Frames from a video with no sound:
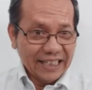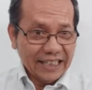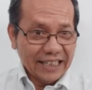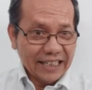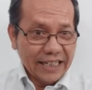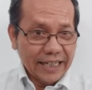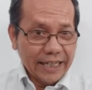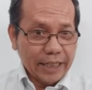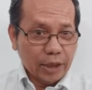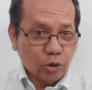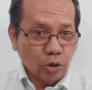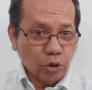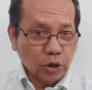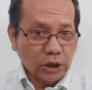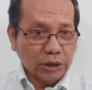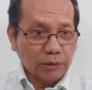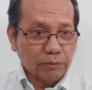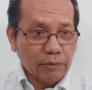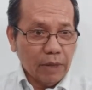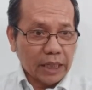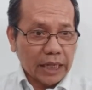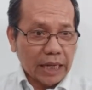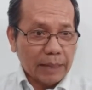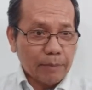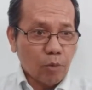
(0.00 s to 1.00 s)
Itu
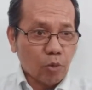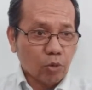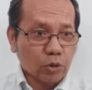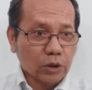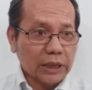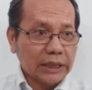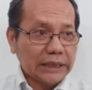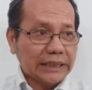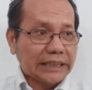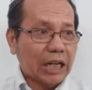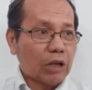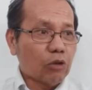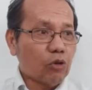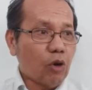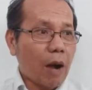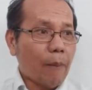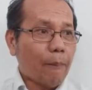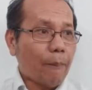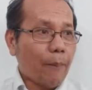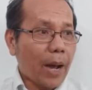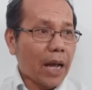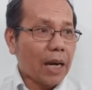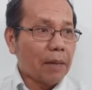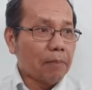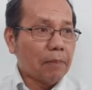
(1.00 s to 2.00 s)
sebagai bukti
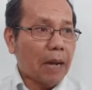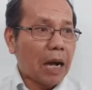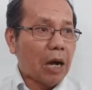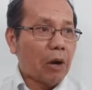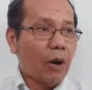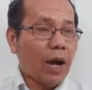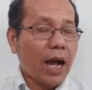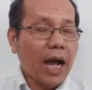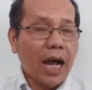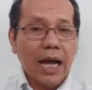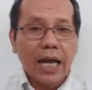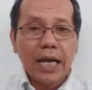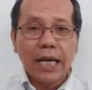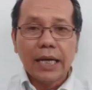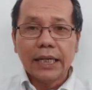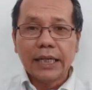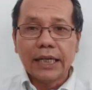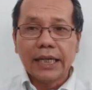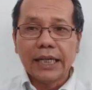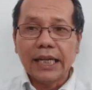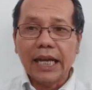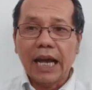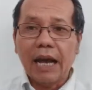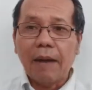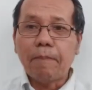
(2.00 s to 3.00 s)
jawaban bahwa
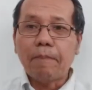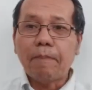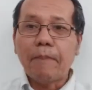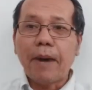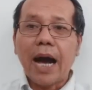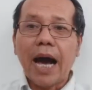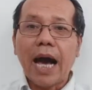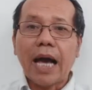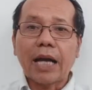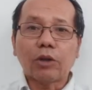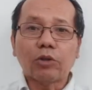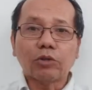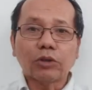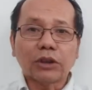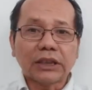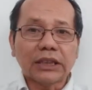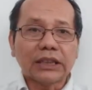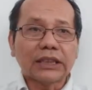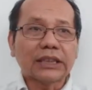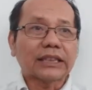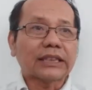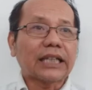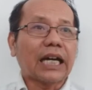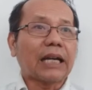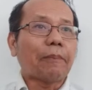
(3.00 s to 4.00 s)
dia baru
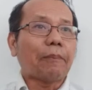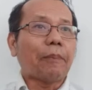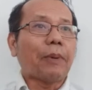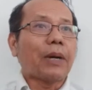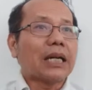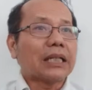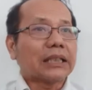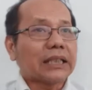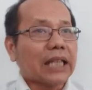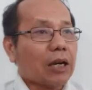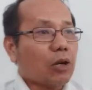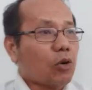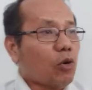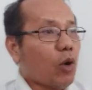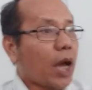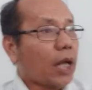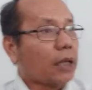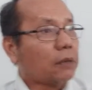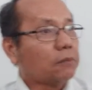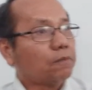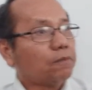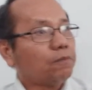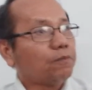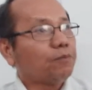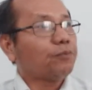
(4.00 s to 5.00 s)
tingkat
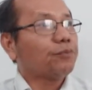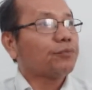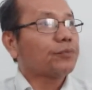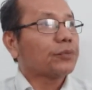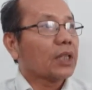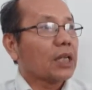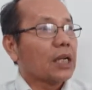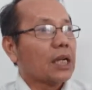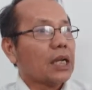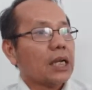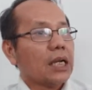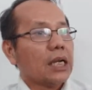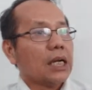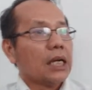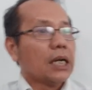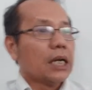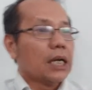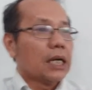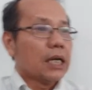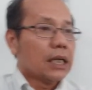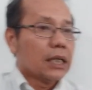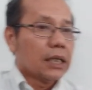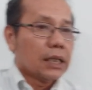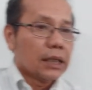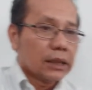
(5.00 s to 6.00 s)
pengetahuan.
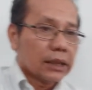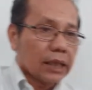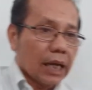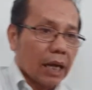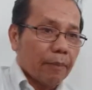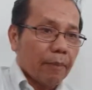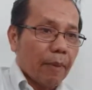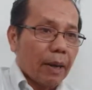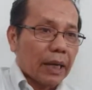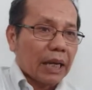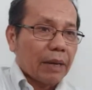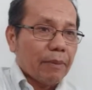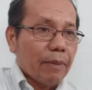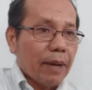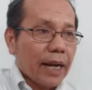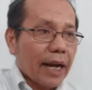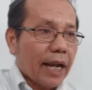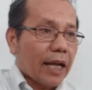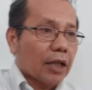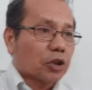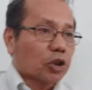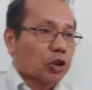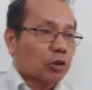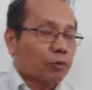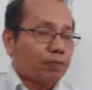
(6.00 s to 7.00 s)
Nah,
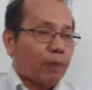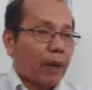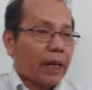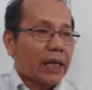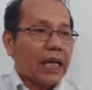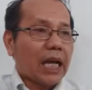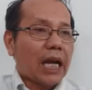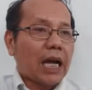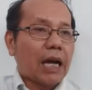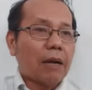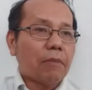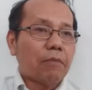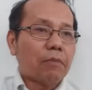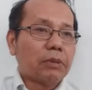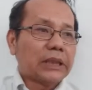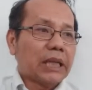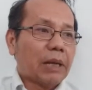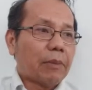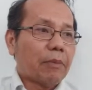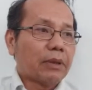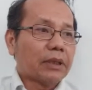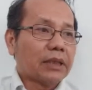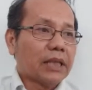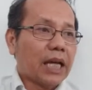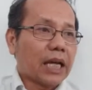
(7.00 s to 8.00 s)
bagaimana supaya
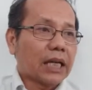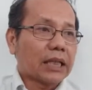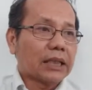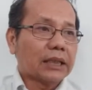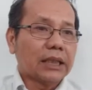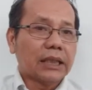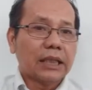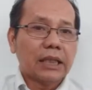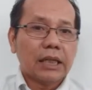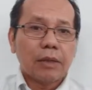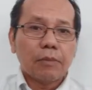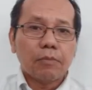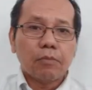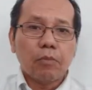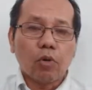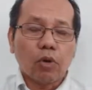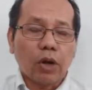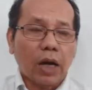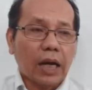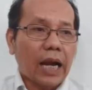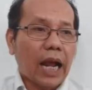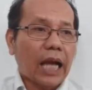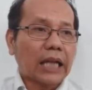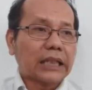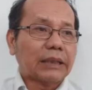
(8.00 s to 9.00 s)
benar-benar
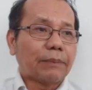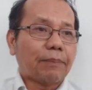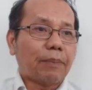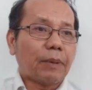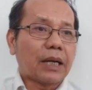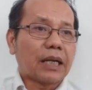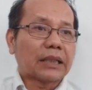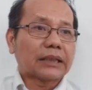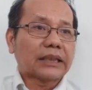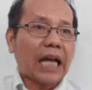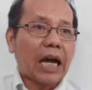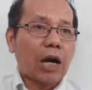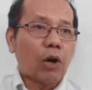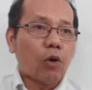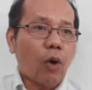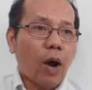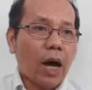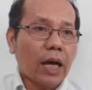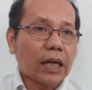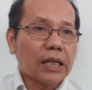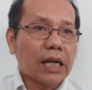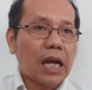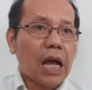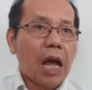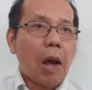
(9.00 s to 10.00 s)
bukan hanya
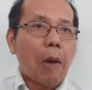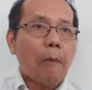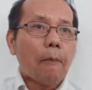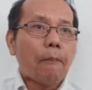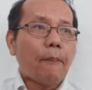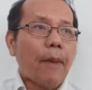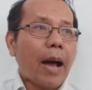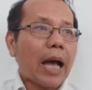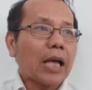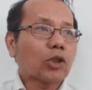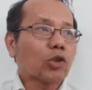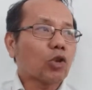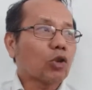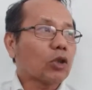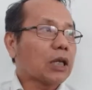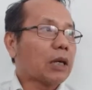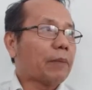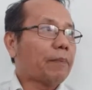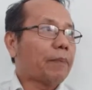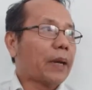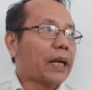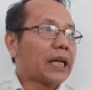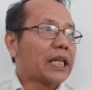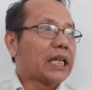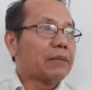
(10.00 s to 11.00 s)
pengetahuan masuk
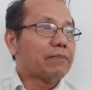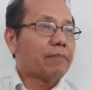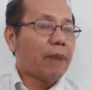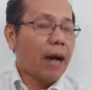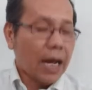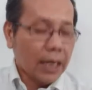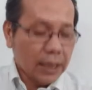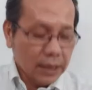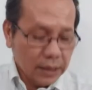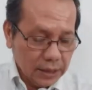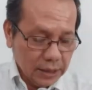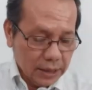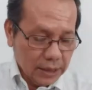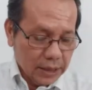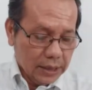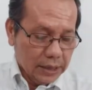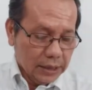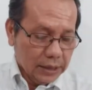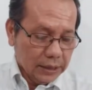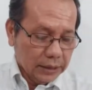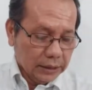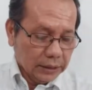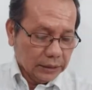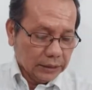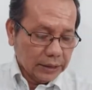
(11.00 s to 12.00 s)
kepada iman?
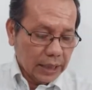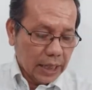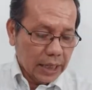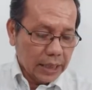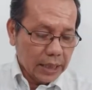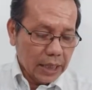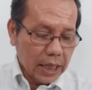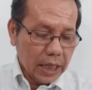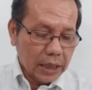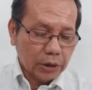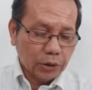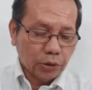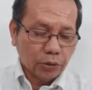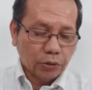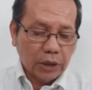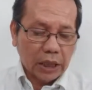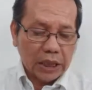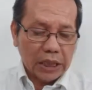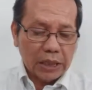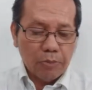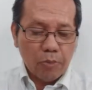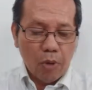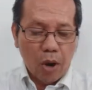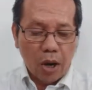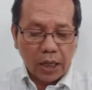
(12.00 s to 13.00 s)
Saya juga
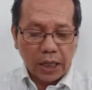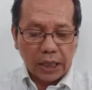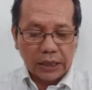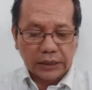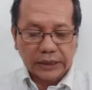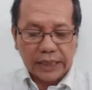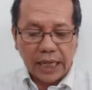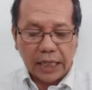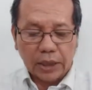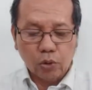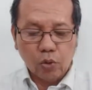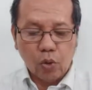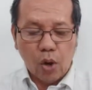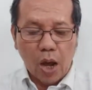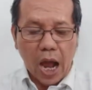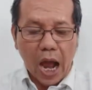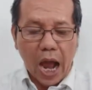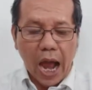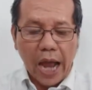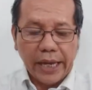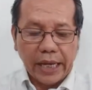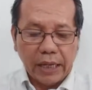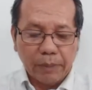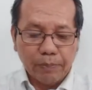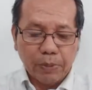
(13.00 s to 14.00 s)
dibawakan satu
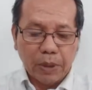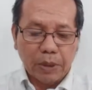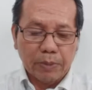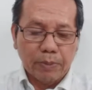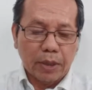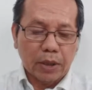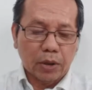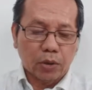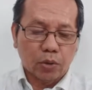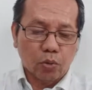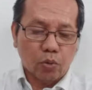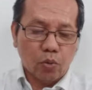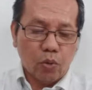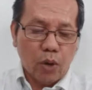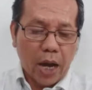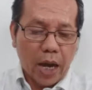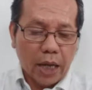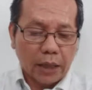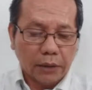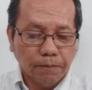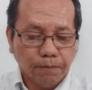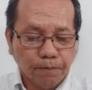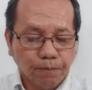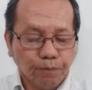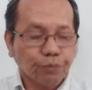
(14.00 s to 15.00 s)
ayat firman
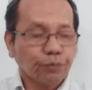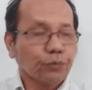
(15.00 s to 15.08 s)
Tuhan